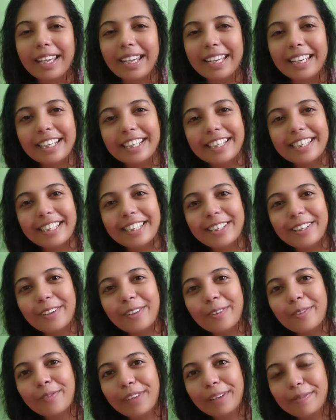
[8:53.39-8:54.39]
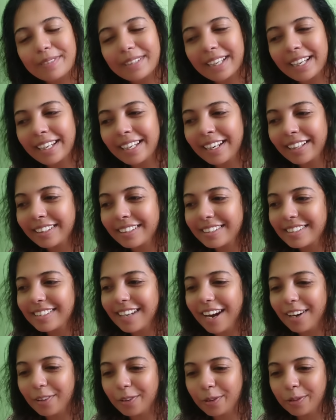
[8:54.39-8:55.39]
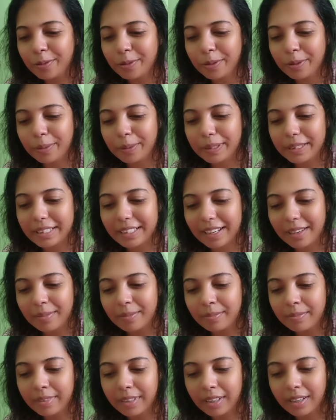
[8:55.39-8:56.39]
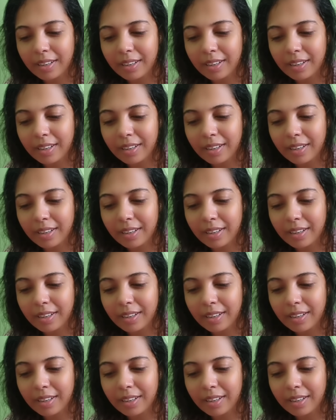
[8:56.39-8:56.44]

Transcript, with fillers: ইনিশিয়ালি যখন ওয়েবসাইট একটা স্টার্ট করবো ভেবেছিলাম